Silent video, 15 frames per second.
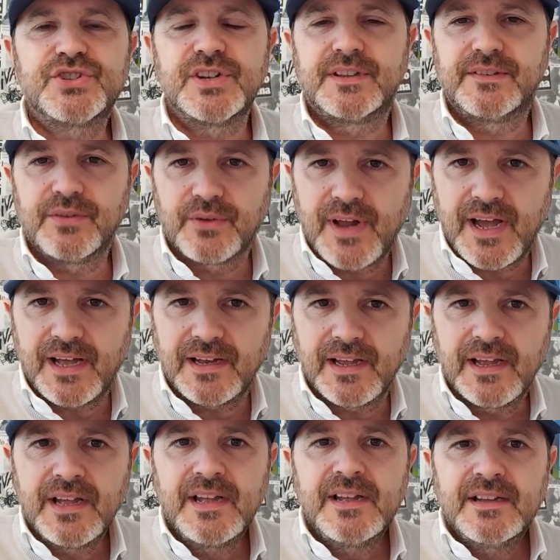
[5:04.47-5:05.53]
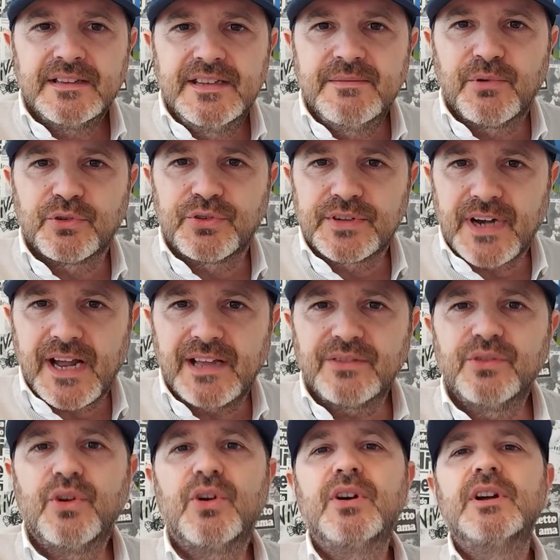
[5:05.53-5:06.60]
eccezionale
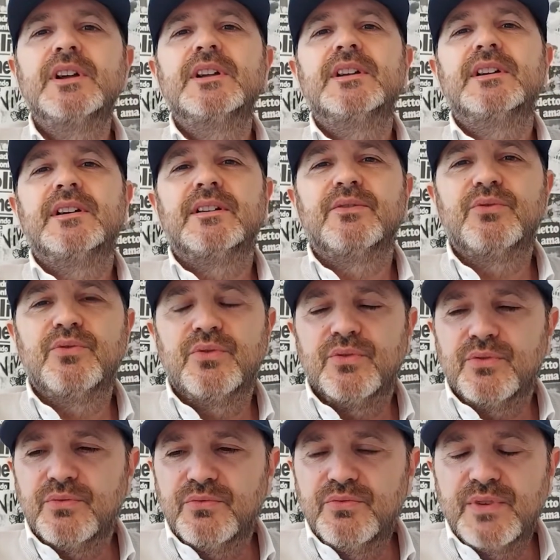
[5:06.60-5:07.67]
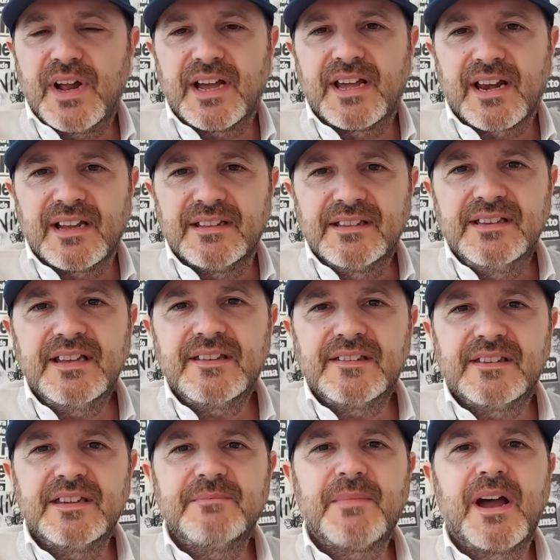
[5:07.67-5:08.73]
dimostrando una
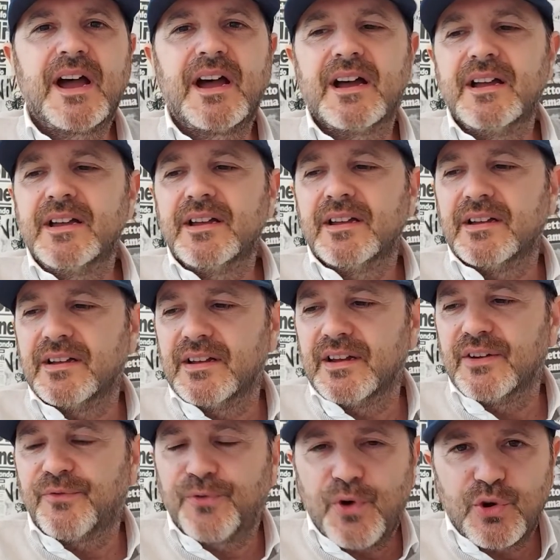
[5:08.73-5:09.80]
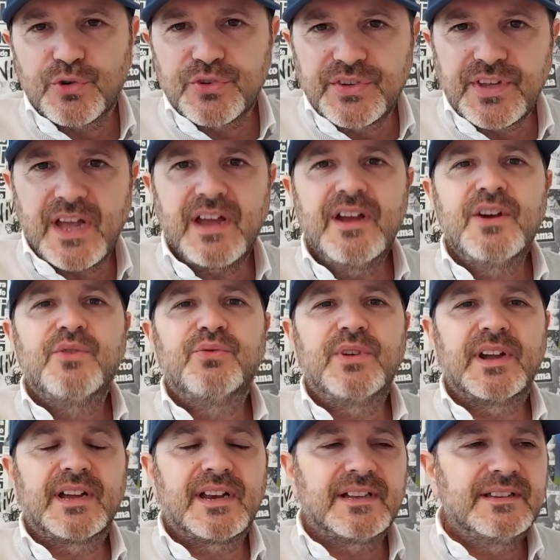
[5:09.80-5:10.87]
grandissima eh, forza,
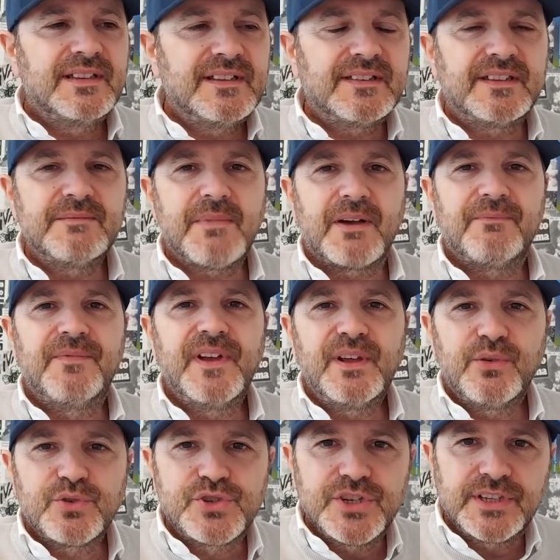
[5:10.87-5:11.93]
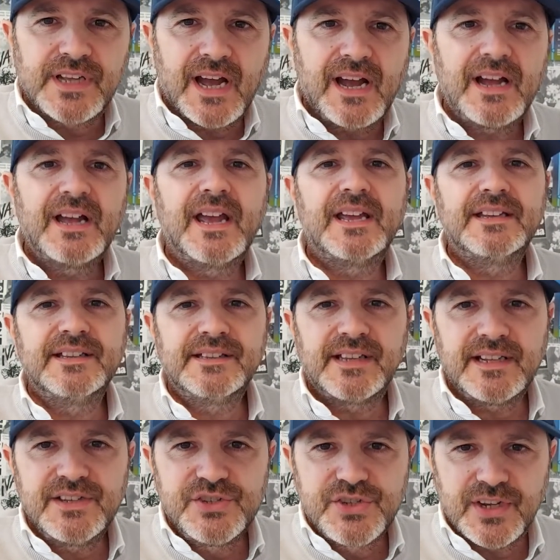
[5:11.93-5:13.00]
una grandissima velocità ed
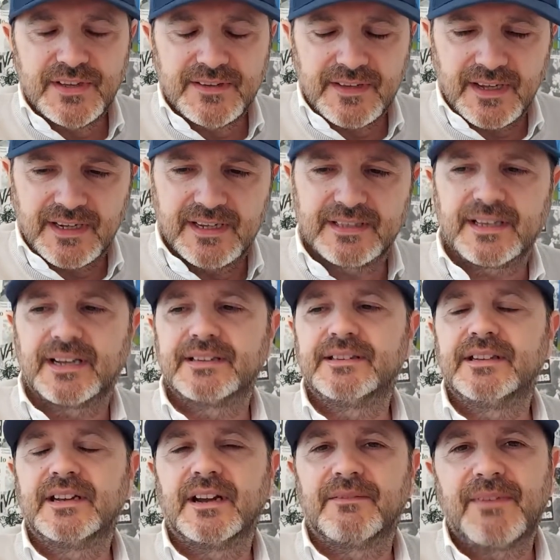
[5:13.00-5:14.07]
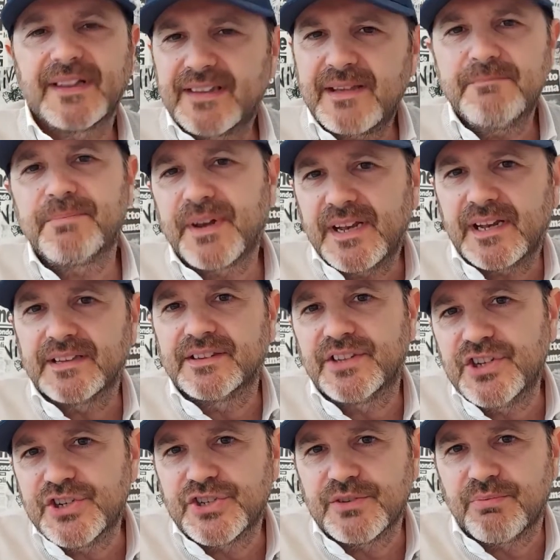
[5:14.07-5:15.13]
intelligenza anche tattica. Va sempre in
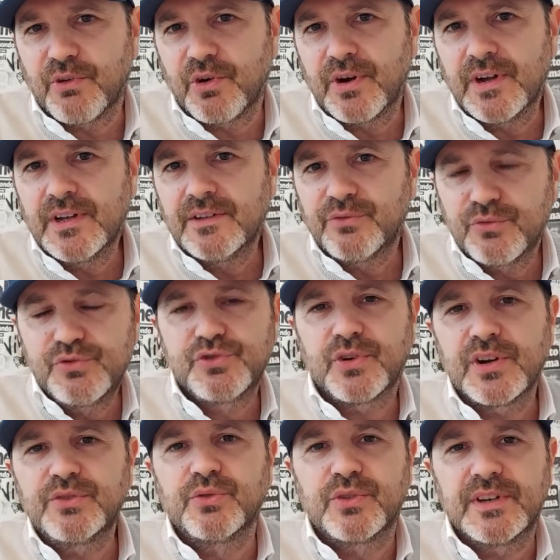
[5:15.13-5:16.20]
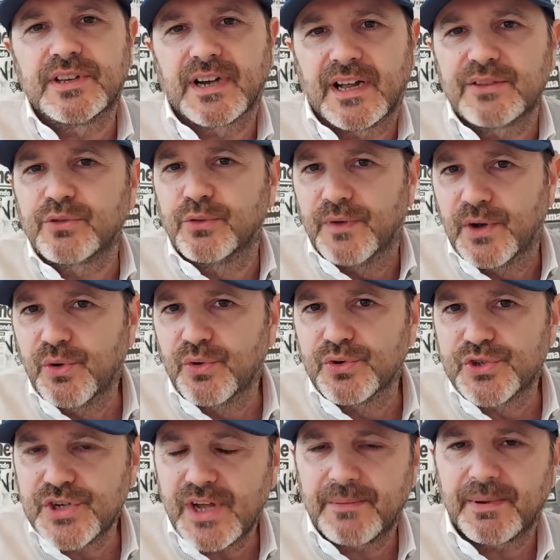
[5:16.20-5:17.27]
anticipo su giocatori tra l'altro
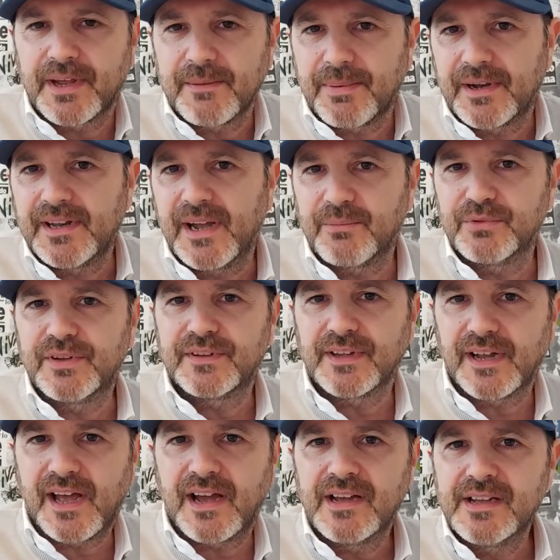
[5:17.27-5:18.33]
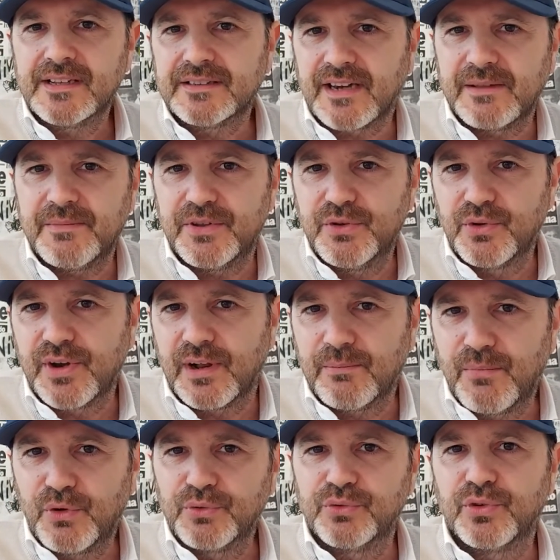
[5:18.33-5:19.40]
veloci, eh, perché parliamo di Salah, tra i migliori
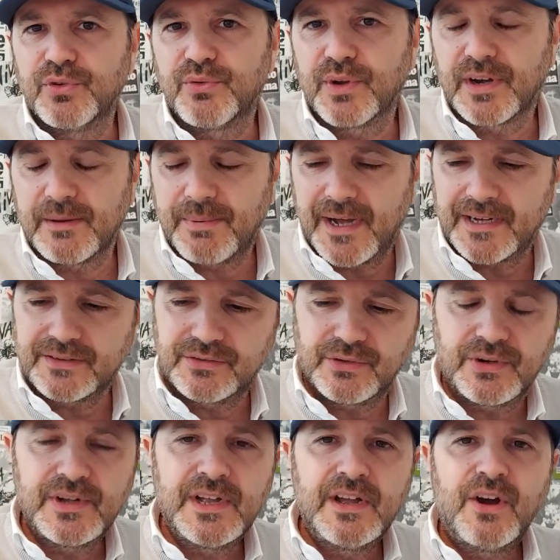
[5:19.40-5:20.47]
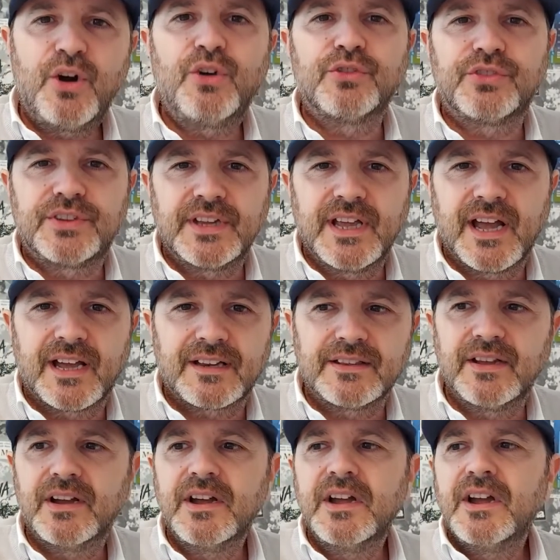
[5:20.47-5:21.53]
al mondo in quel reparto.
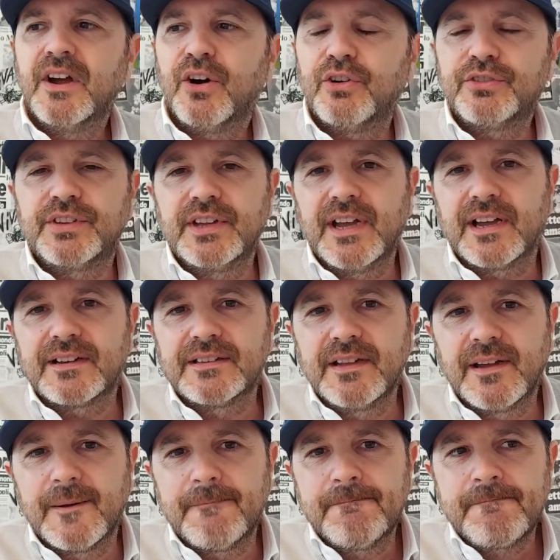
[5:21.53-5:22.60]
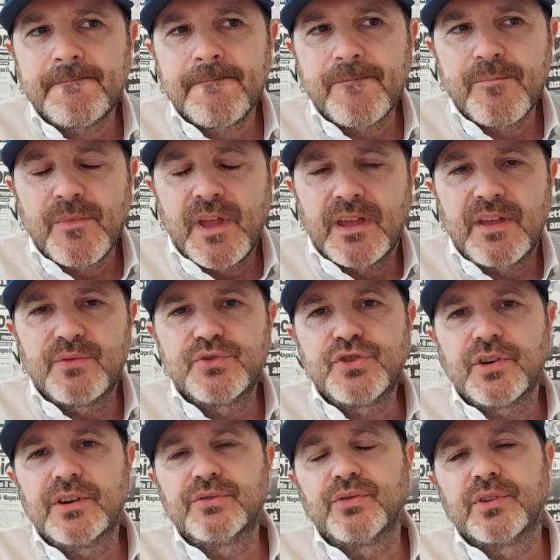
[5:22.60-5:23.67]
Ostigard, Ostigard che è un
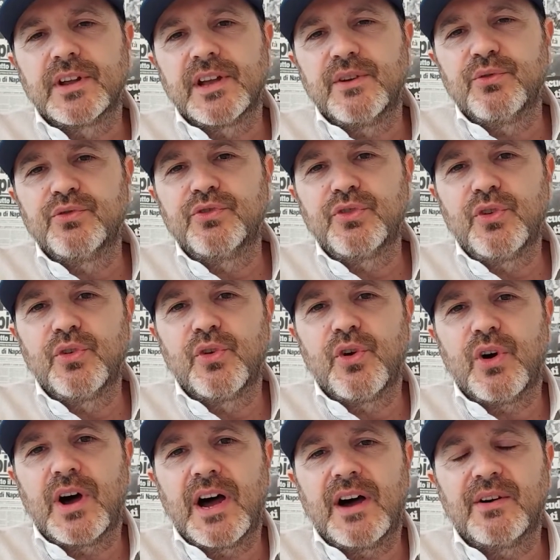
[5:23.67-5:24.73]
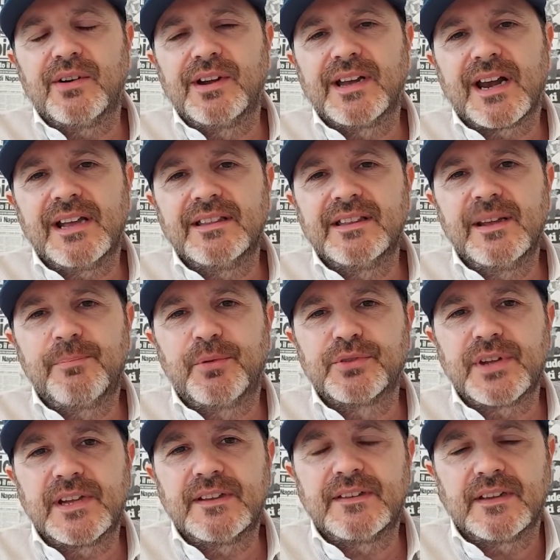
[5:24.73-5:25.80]
giocatore che non solo ha grande
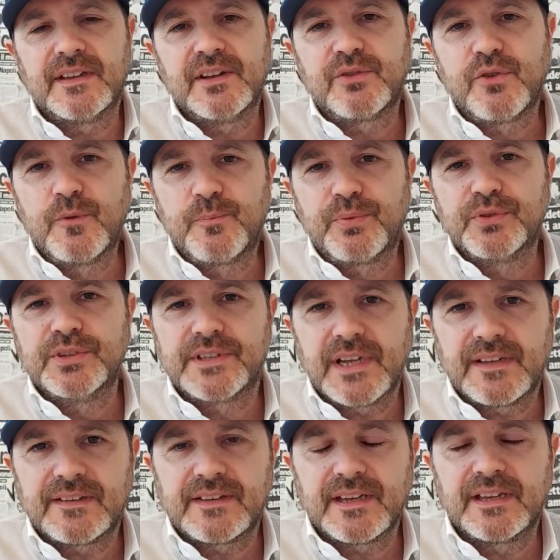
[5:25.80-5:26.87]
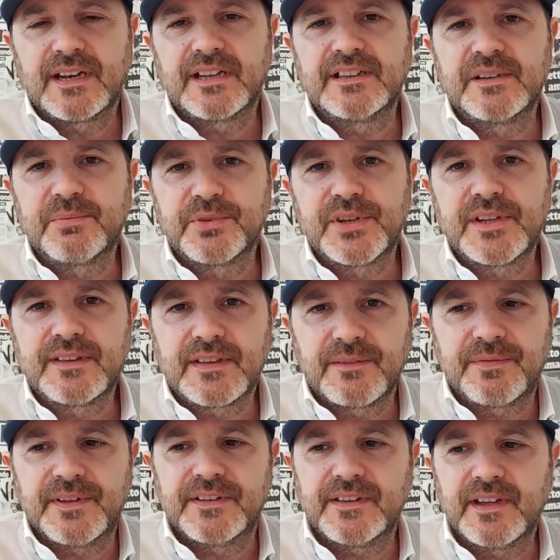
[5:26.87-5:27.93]
potenza nel colpo di testa e grande potenza
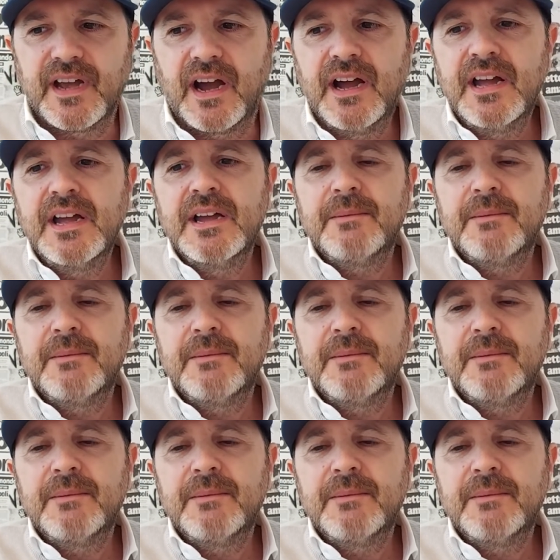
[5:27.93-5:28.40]
fisica,